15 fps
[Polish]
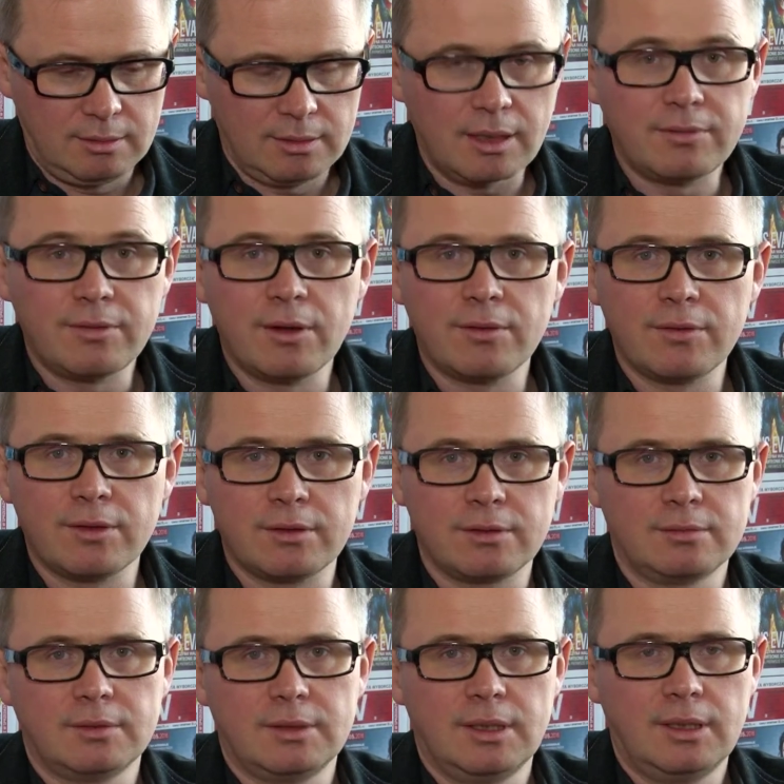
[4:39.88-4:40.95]
nerwowo
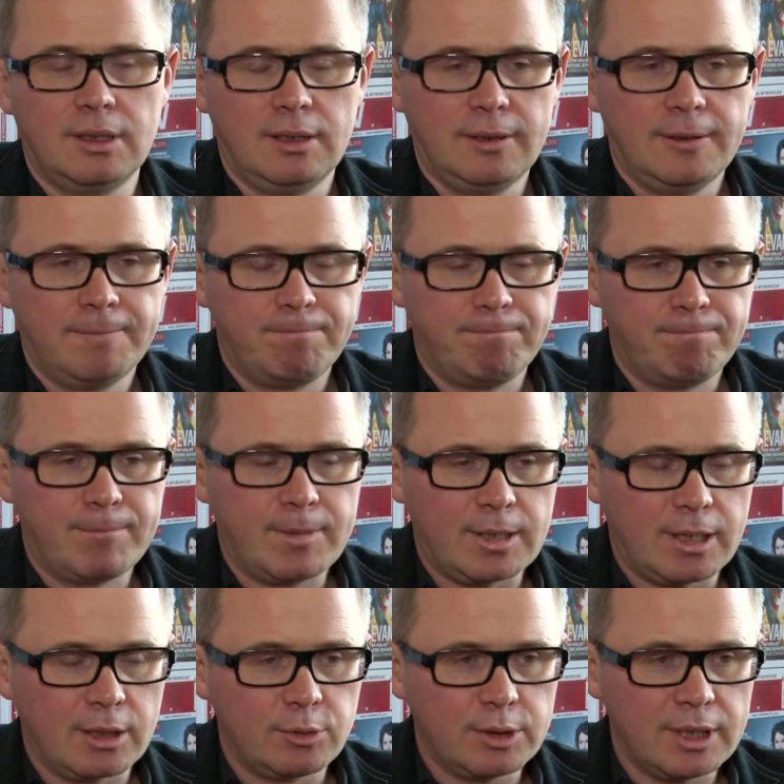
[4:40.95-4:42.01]

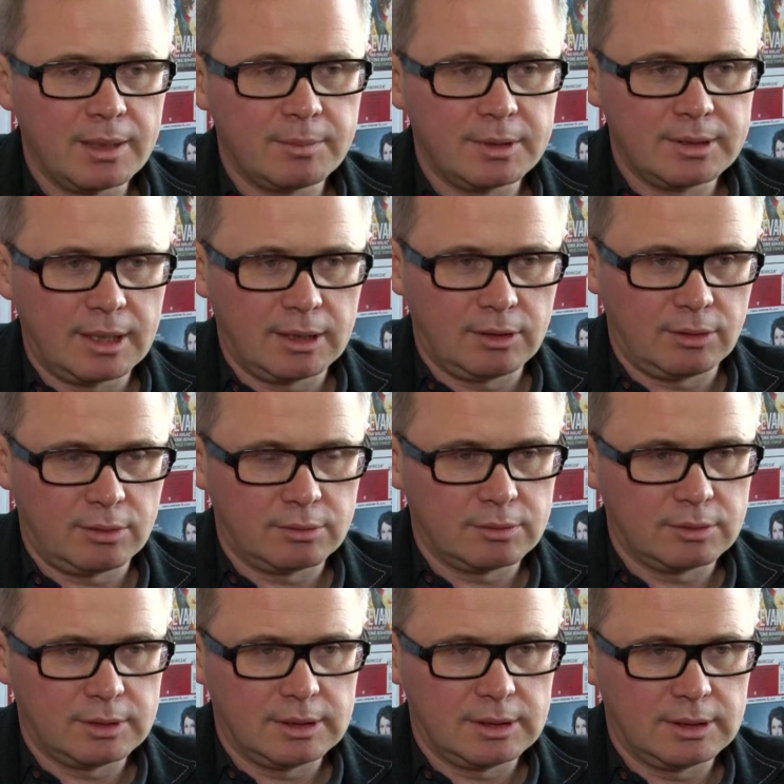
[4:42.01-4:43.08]
reagujemy na tą,
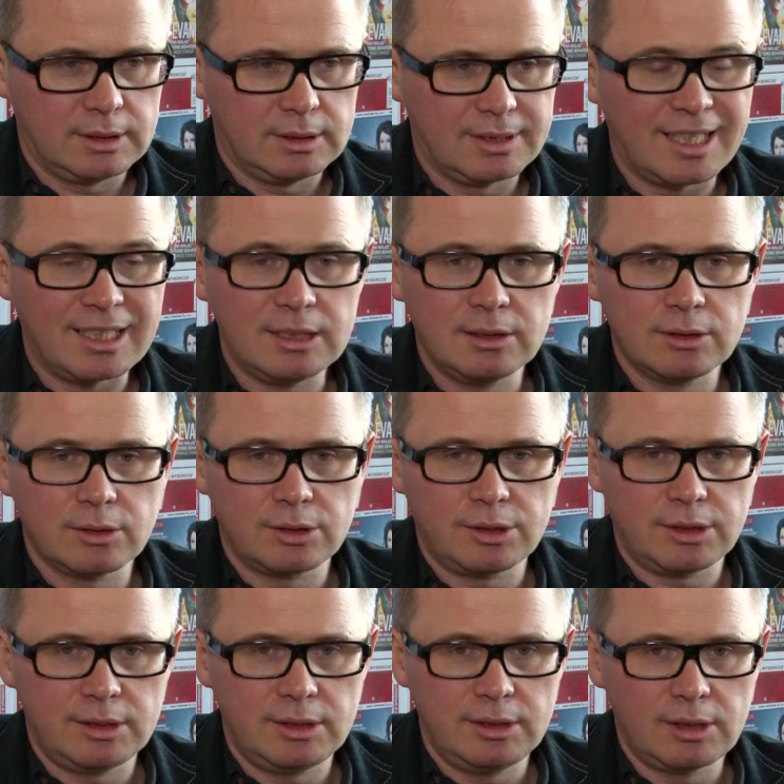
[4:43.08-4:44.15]
e, na
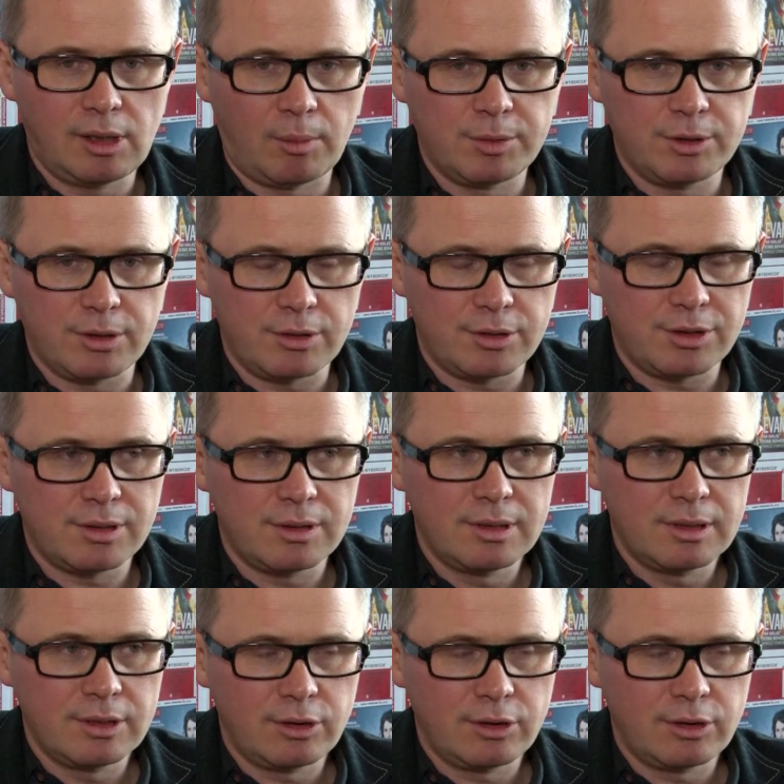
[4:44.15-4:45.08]
inność i obcość,